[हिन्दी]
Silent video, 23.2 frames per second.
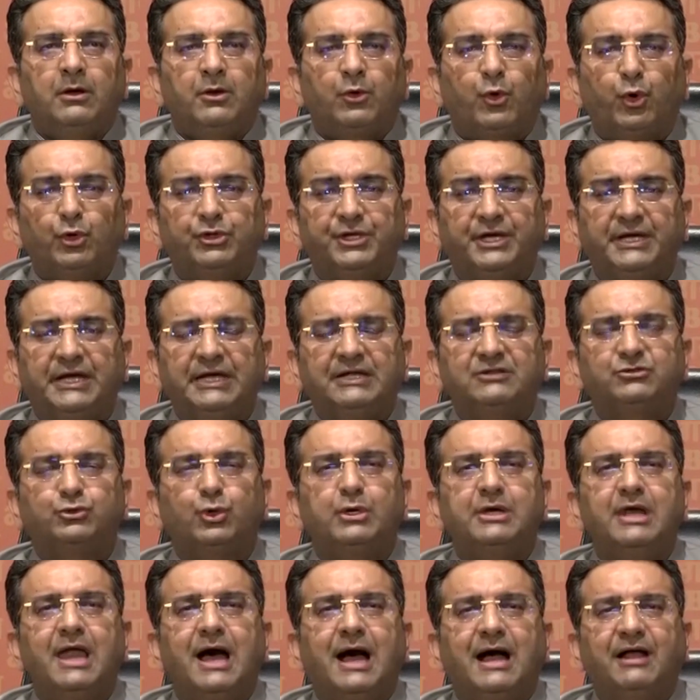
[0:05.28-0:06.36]
खुद की
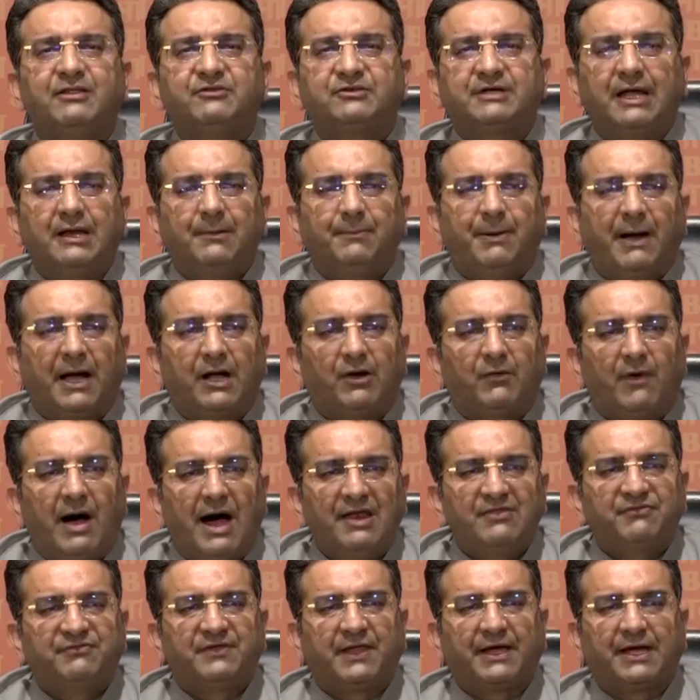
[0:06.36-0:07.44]
तुलना आजकल
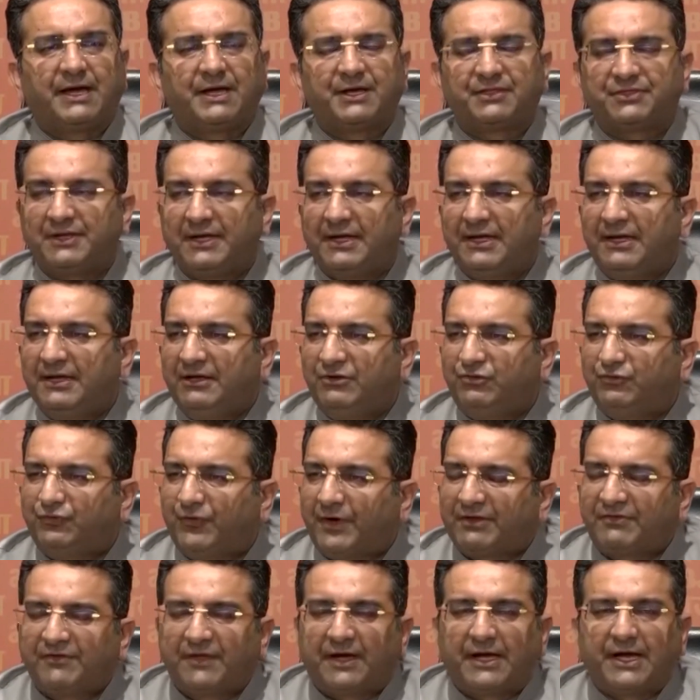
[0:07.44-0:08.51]
भगवान से करते हैं
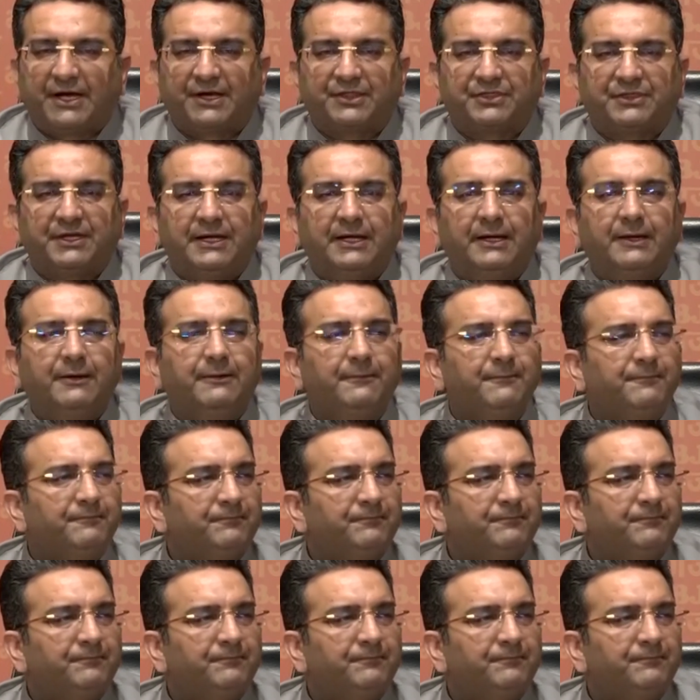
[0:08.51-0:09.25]
ईश्वर से करते हैं